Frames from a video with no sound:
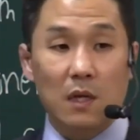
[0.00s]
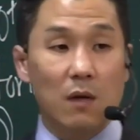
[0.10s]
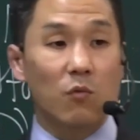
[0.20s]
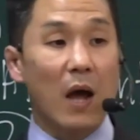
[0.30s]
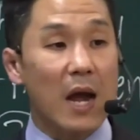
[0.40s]

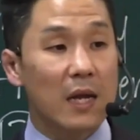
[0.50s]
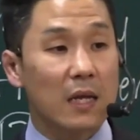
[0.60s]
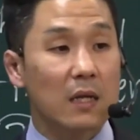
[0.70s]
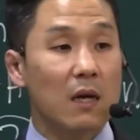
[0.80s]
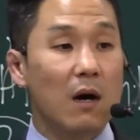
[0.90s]
अब
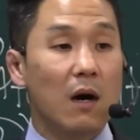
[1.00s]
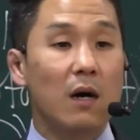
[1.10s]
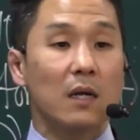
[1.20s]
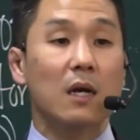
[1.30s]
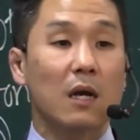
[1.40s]
हारून पहला
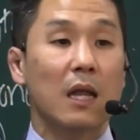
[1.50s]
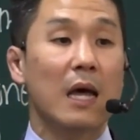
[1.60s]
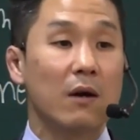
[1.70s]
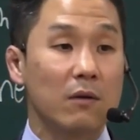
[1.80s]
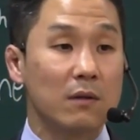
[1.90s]

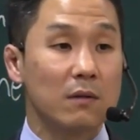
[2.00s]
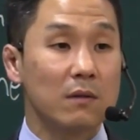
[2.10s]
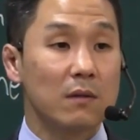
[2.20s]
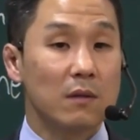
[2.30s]
महायाजक था